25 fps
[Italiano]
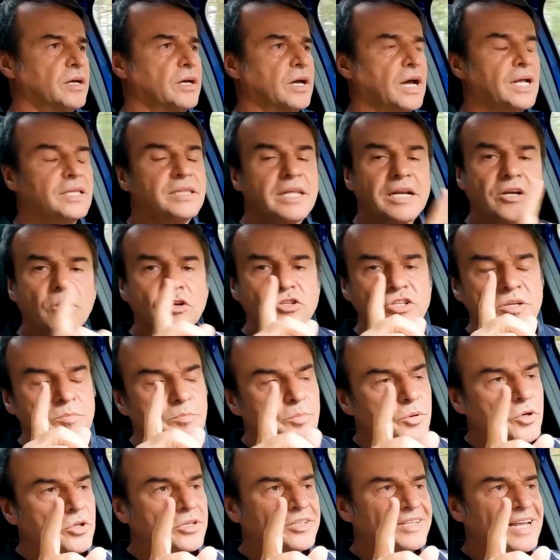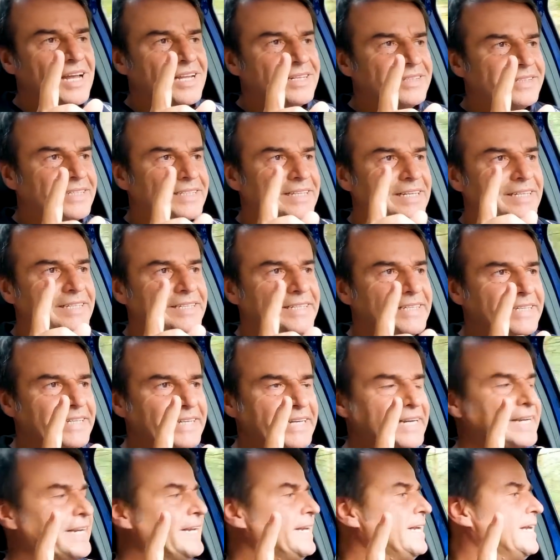Altra cosa importante da
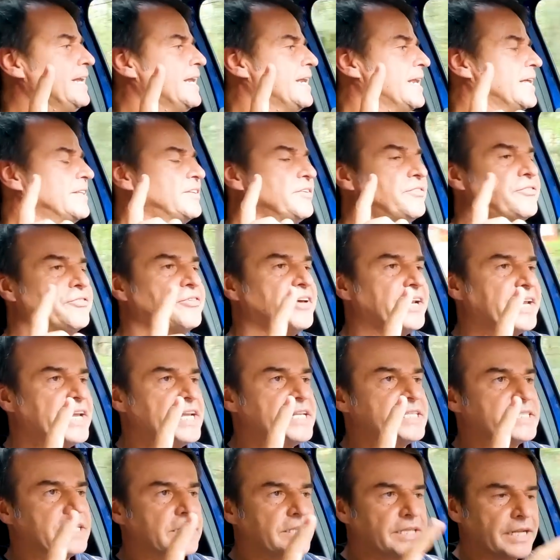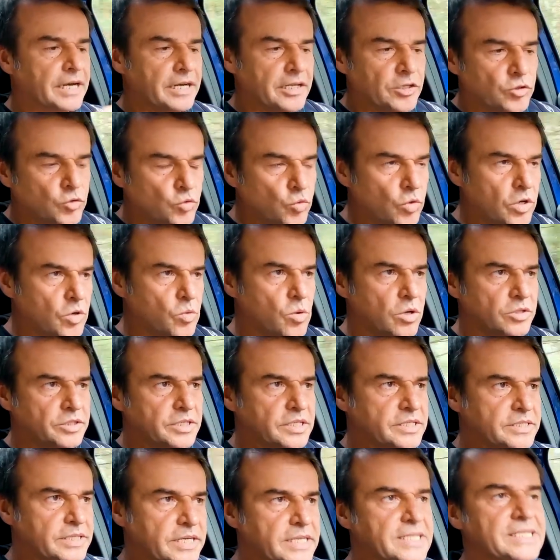dire è la differenza tra le due
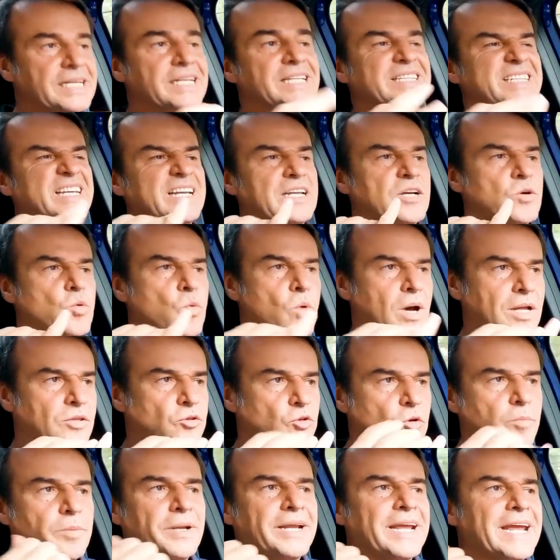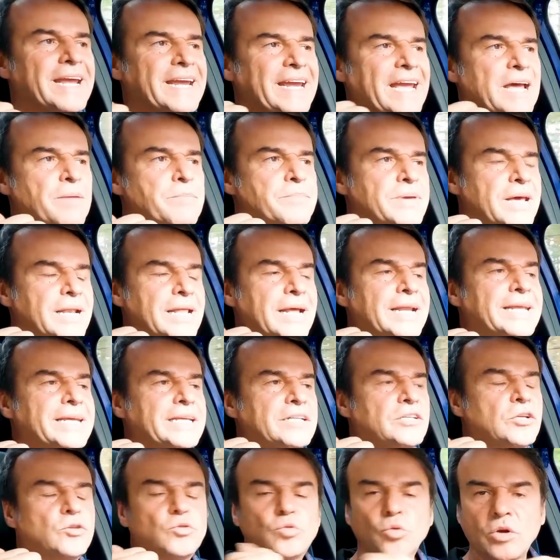ruote sterzanti e le quattro perché cambia
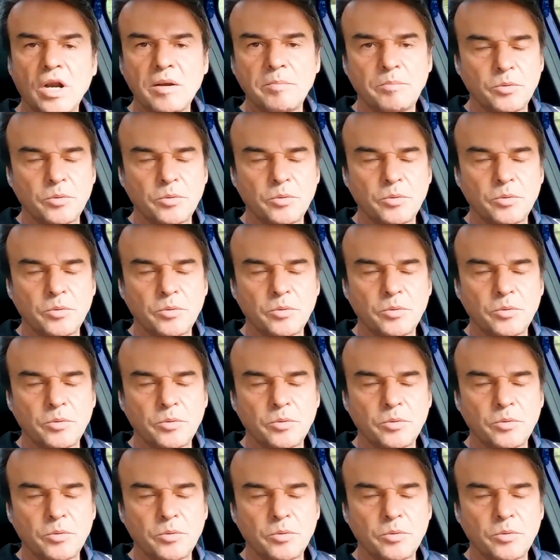l'architettura al